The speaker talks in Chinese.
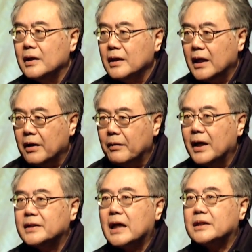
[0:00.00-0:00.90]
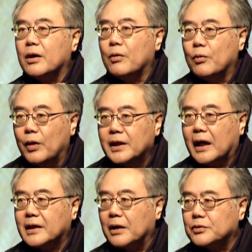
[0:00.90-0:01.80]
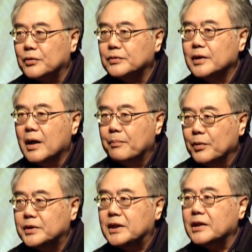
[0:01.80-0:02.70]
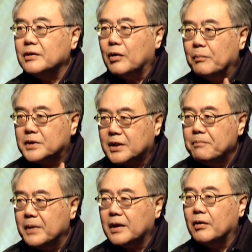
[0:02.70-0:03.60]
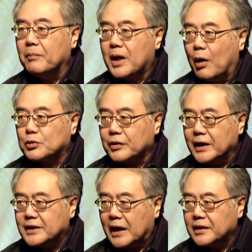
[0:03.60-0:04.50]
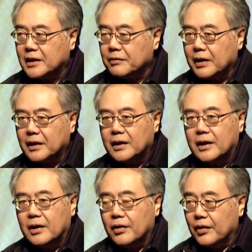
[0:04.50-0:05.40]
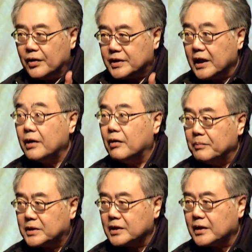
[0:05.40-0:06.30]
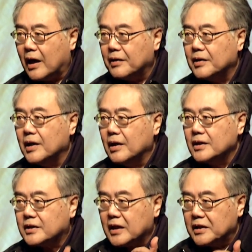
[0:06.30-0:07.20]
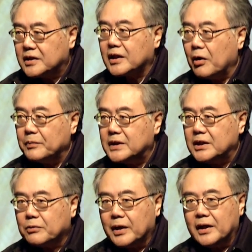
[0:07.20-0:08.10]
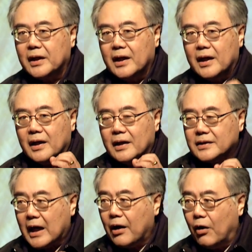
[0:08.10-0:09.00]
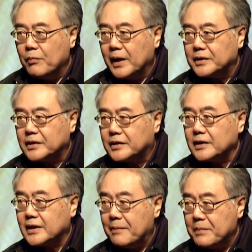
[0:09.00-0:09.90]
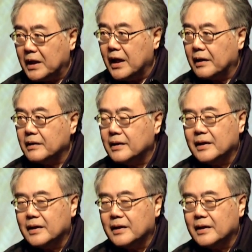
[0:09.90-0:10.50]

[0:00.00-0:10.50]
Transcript: 因为在这困难当中，不仅我们证明我们靠主可以站立得稳，而且我们知道神是给我们机会，在后面日子，在明年，